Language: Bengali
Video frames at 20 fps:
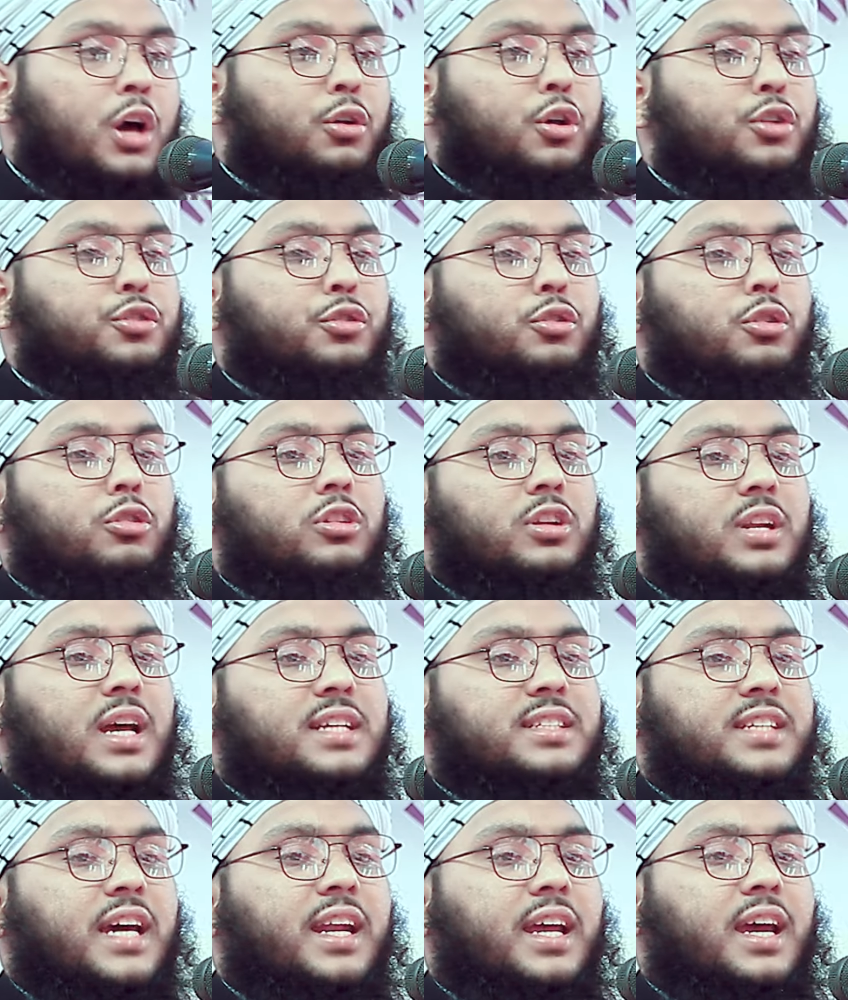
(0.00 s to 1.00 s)

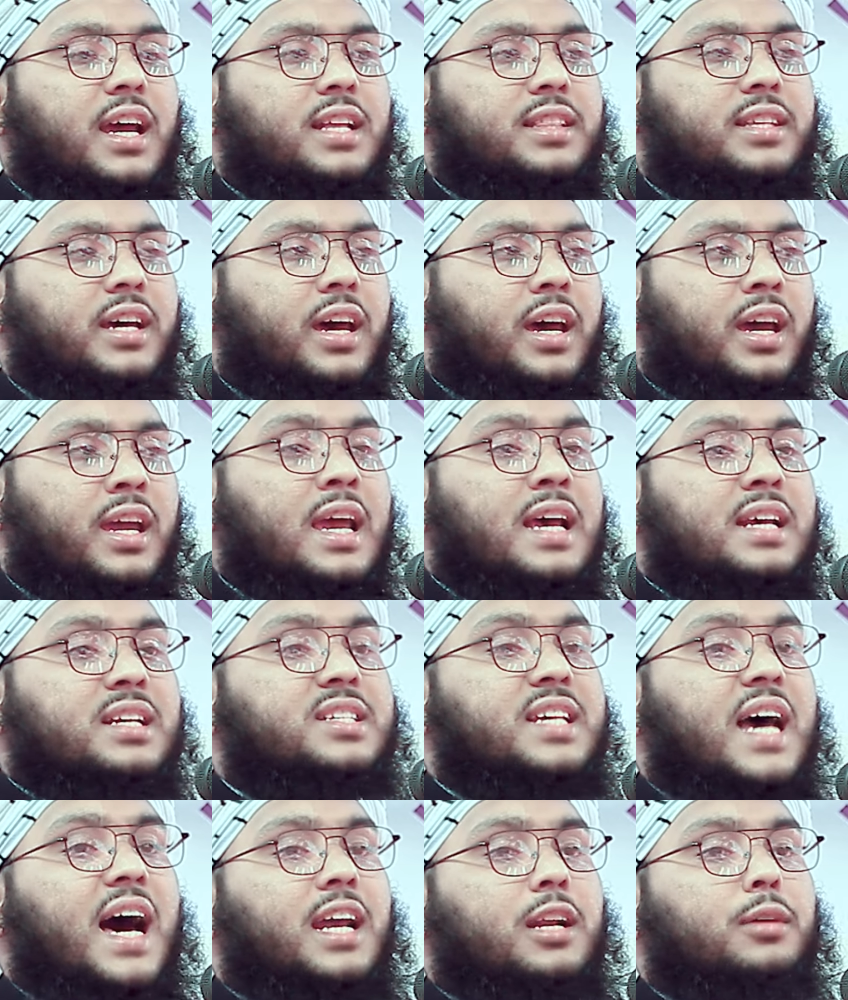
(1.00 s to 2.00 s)
রসুল্লাহ জানায় দেয়
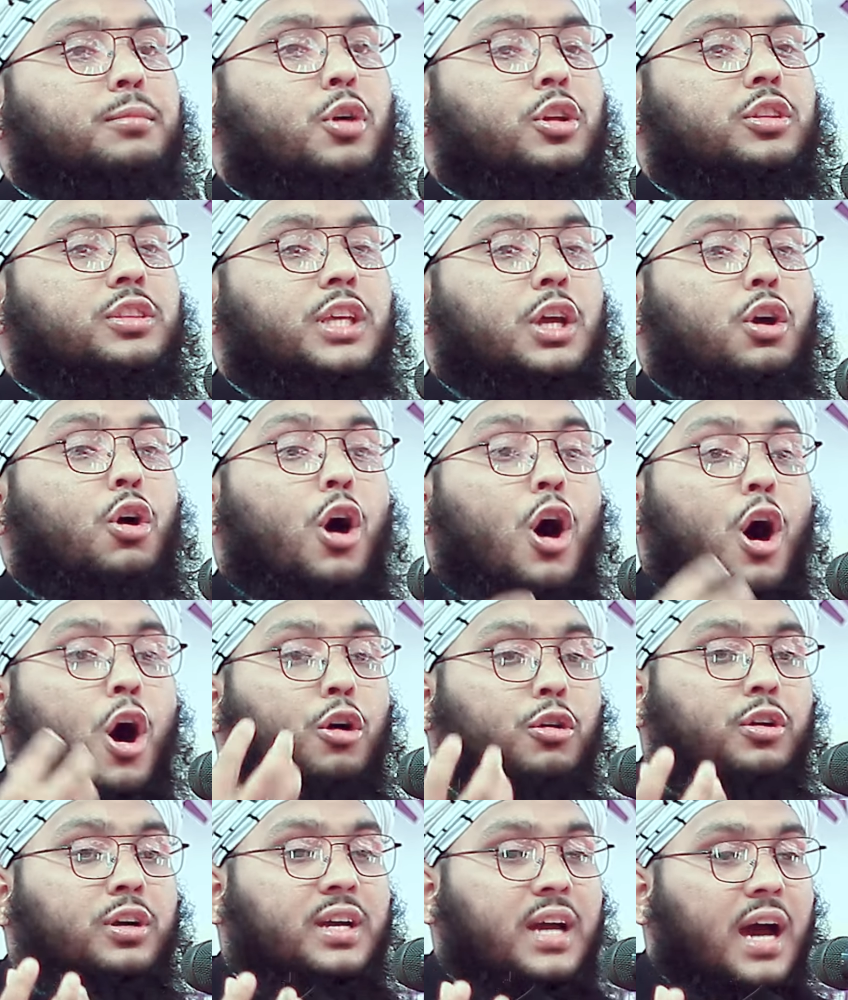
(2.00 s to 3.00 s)
যার মধ্যে
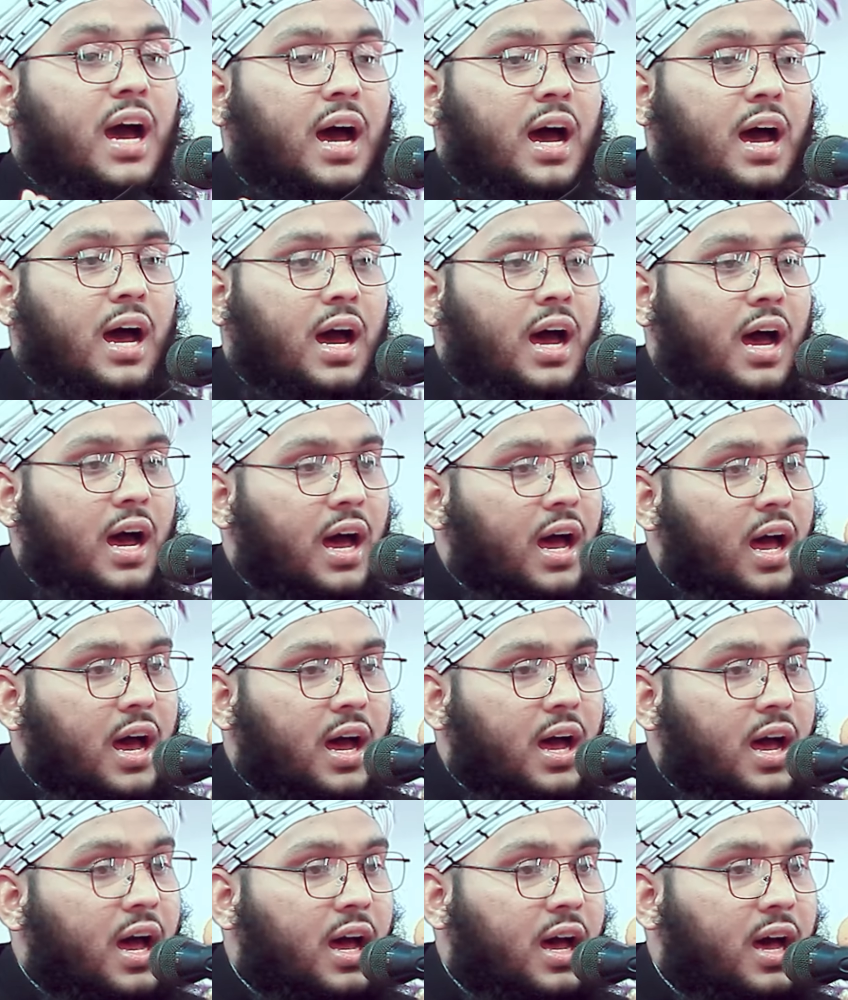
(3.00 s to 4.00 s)

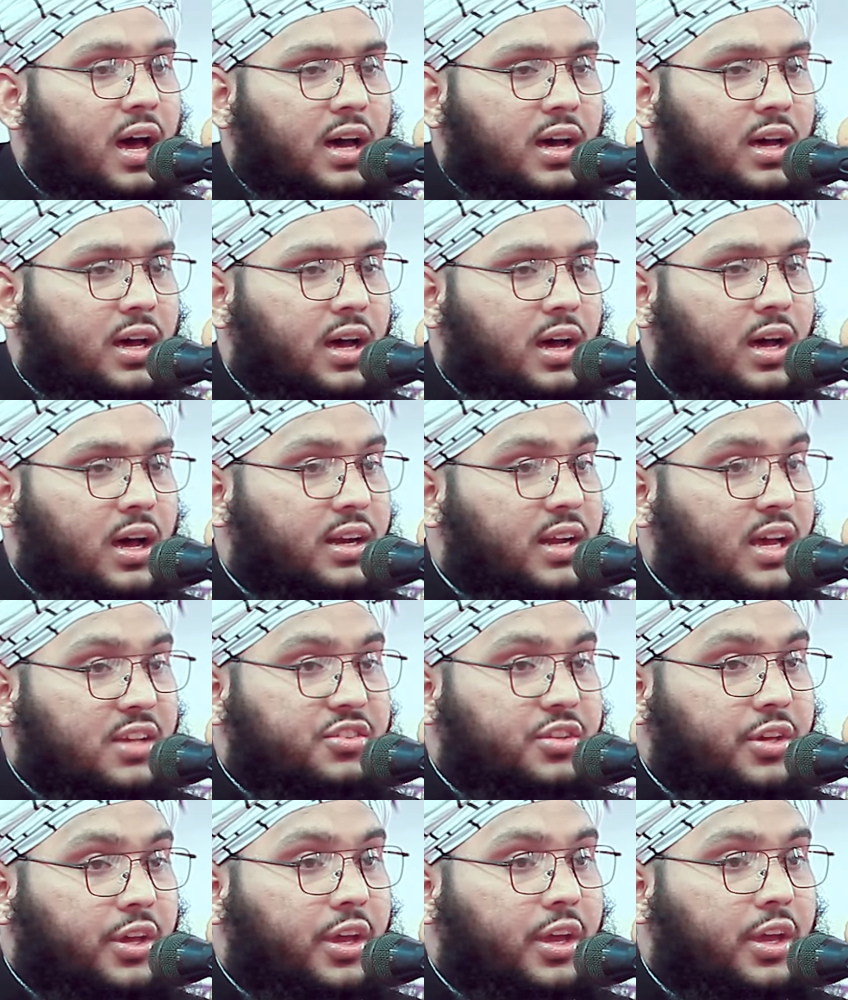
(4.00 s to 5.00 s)
অহংকার
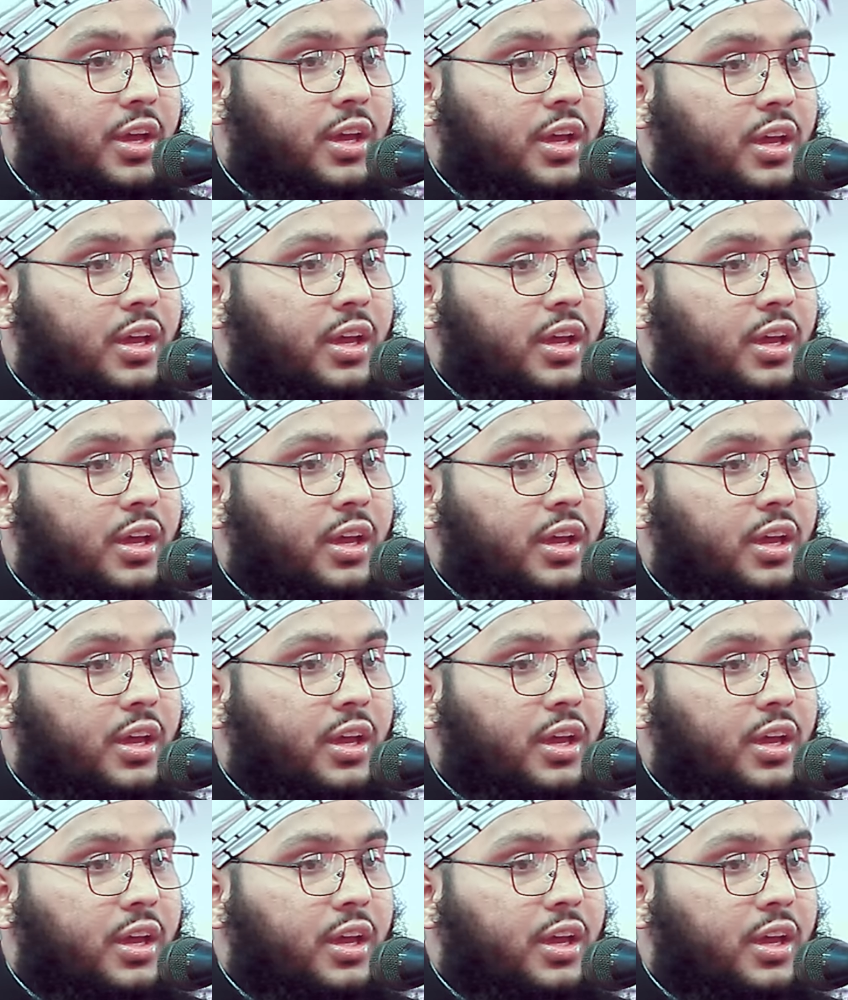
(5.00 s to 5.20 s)
আছে